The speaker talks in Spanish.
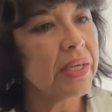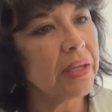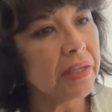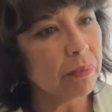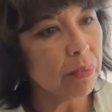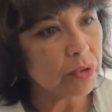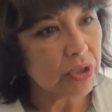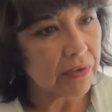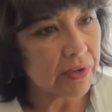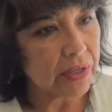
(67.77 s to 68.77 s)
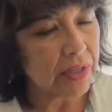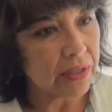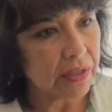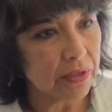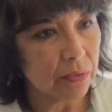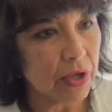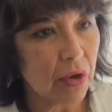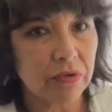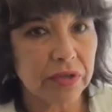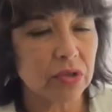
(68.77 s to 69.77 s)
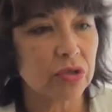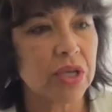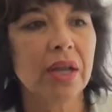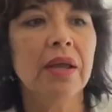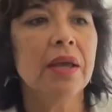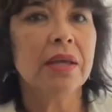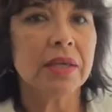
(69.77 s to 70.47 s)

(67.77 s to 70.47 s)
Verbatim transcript: ¿Qué responsabilidad tiene una obra social?